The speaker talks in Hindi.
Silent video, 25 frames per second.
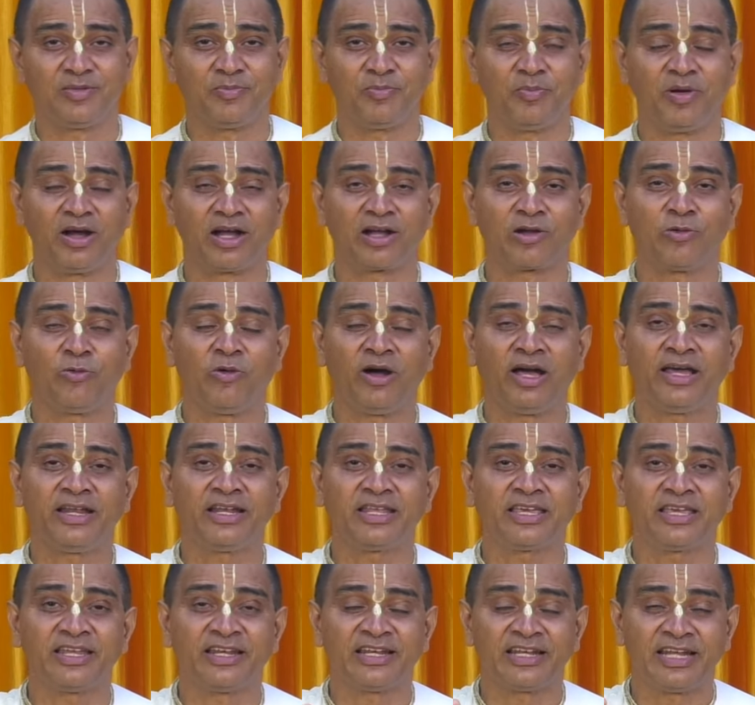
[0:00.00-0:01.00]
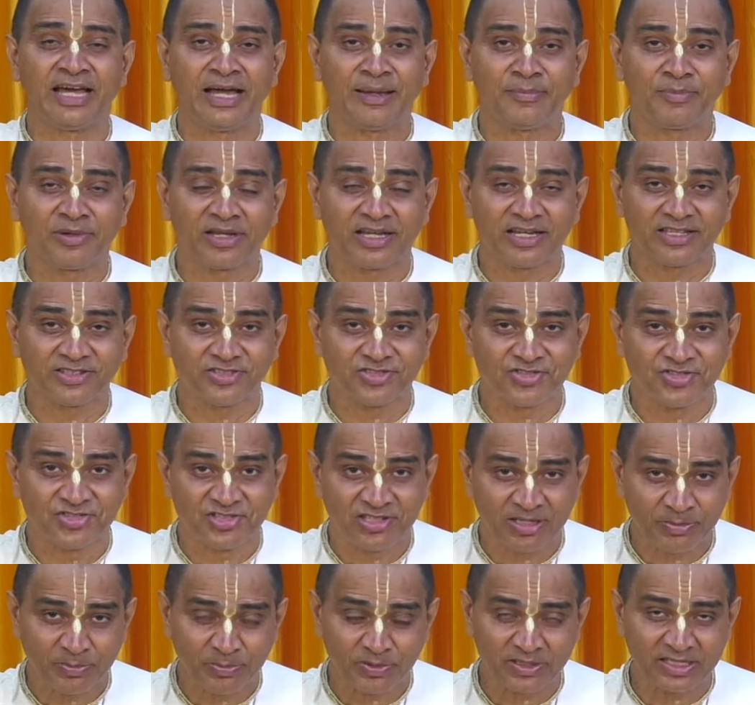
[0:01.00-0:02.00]
भगवान के नाम का
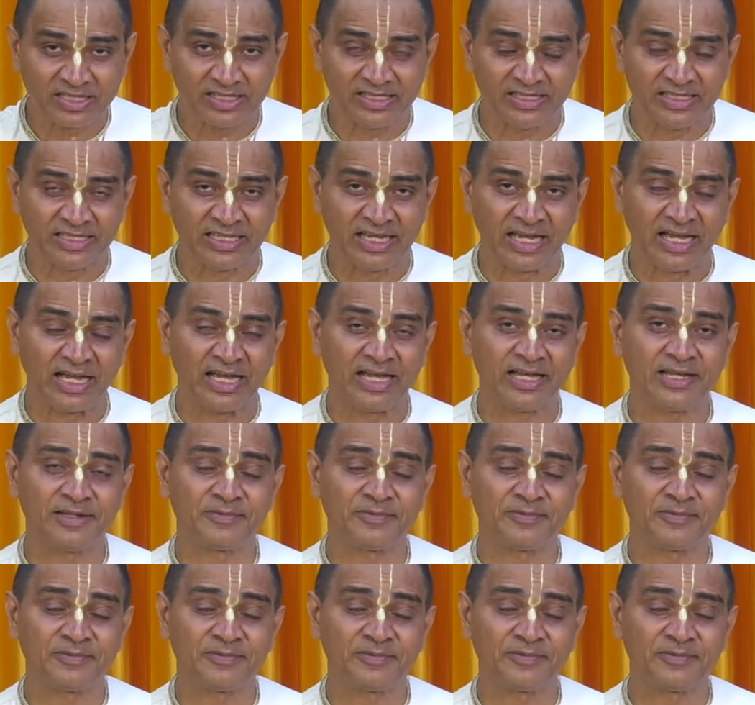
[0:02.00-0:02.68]
जप किया